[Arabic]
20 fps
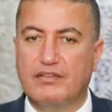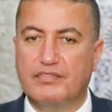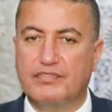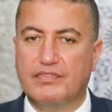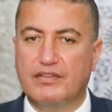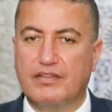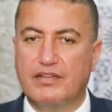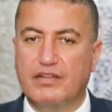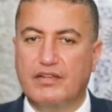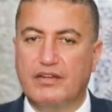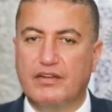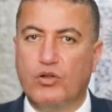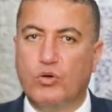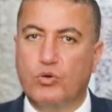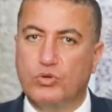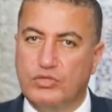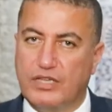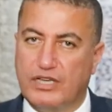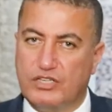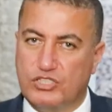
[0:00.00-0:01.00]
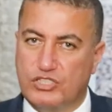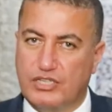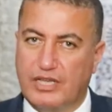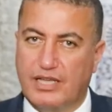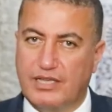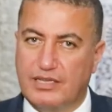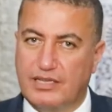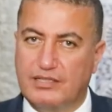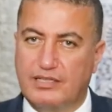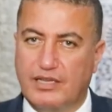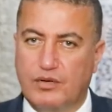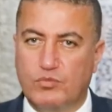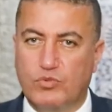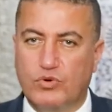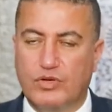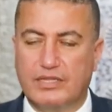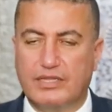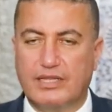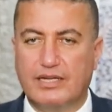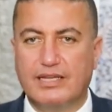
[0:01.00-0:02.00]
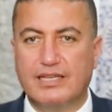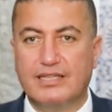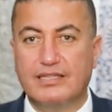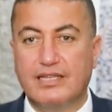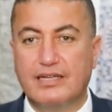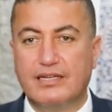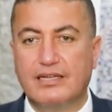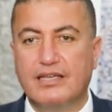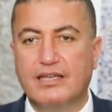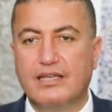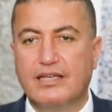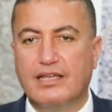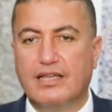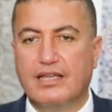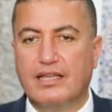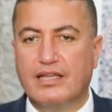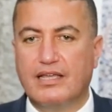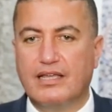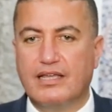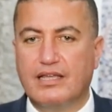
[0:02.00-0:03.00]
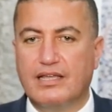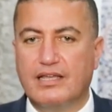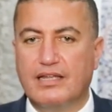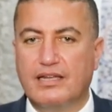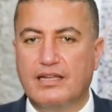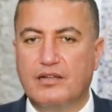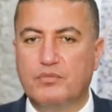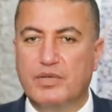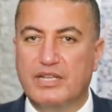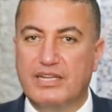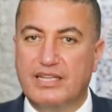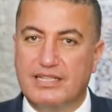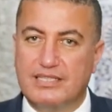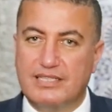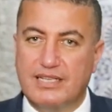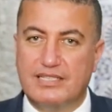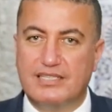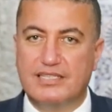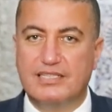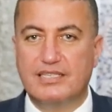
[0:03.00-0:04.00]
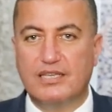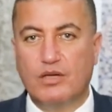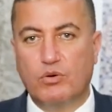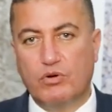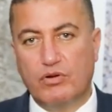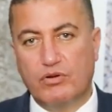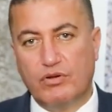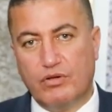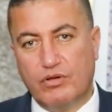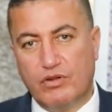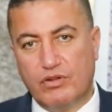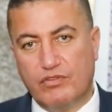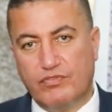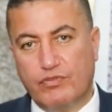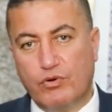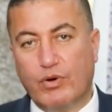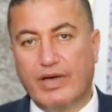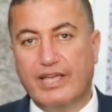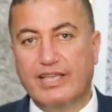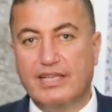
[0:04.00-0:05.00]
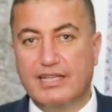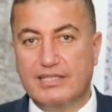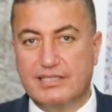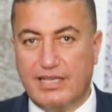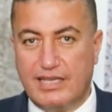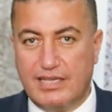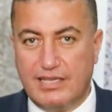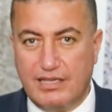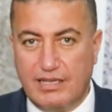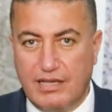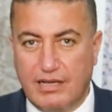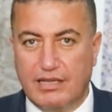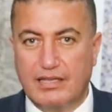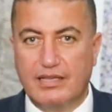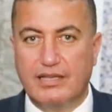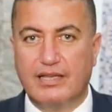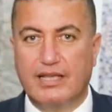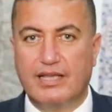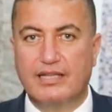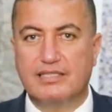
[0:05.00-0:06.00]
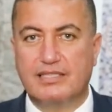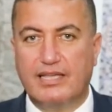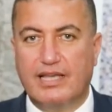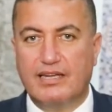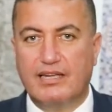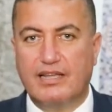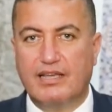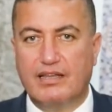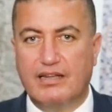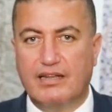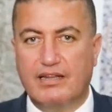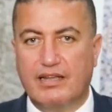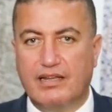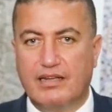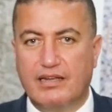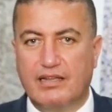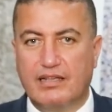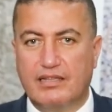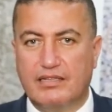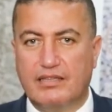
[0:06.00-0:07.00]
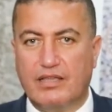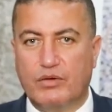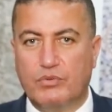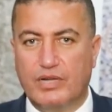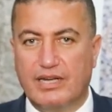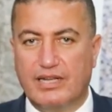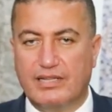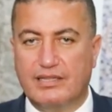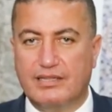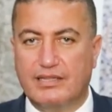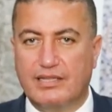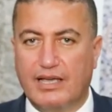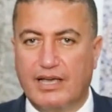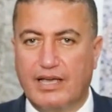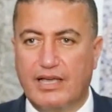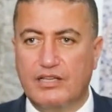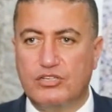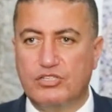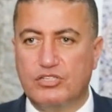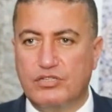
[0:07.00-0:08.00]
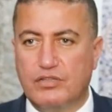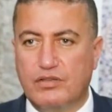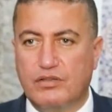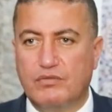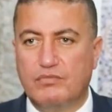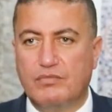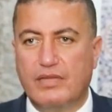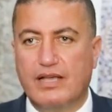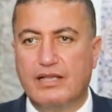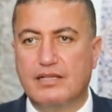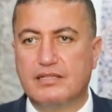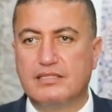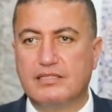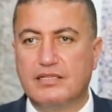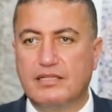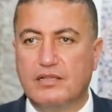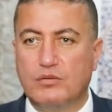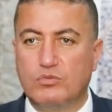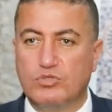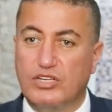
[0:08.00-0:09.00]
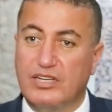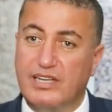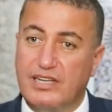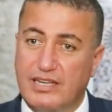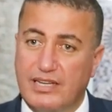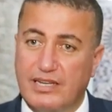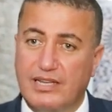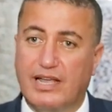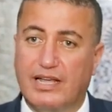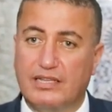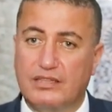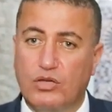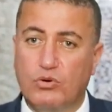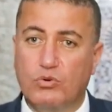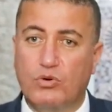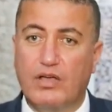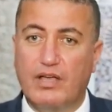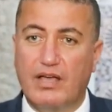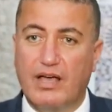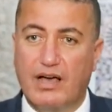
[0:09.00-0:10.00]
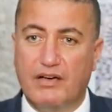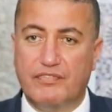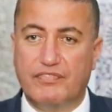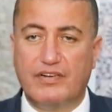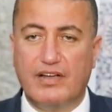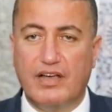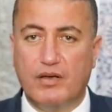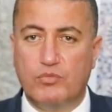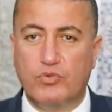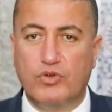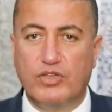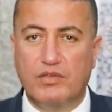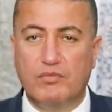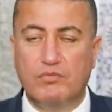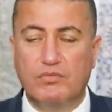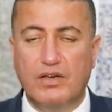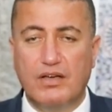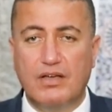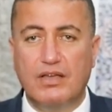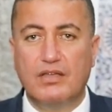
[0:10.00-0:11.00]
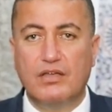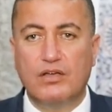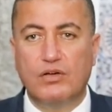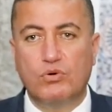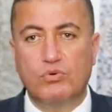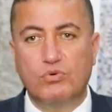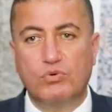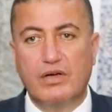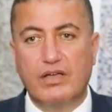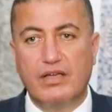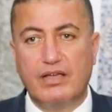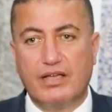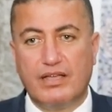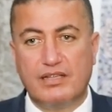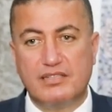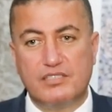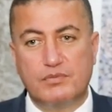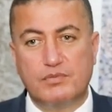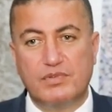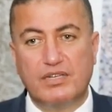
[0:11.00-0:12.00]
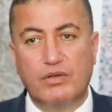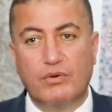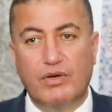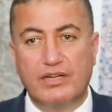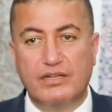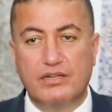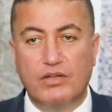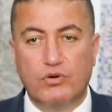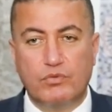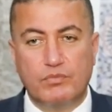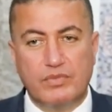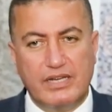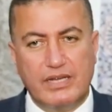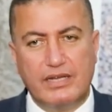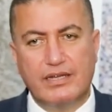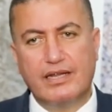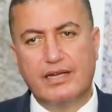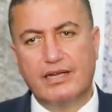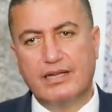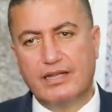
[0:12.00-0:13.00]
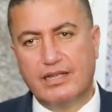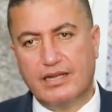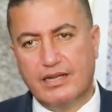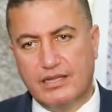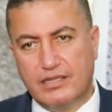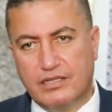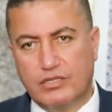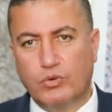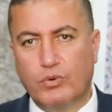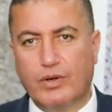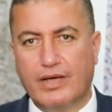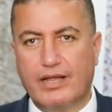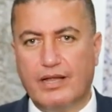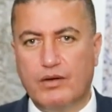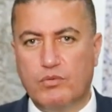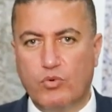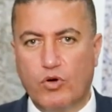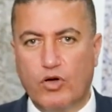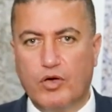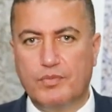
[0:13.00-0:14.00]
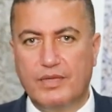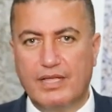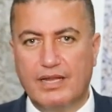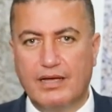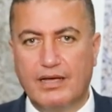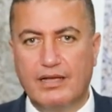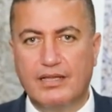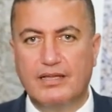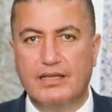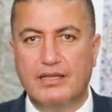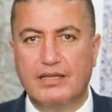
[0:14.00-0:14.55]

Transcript: في القدره الشرائيه ديال المواطن اذا آه، البنيه التحتيه والفوقيه هي كانت على طاوله النقاش مع الساده المسلمين اللي عطاو افكار مهمه وكنتمنوا انه من هنا الدوره المقبله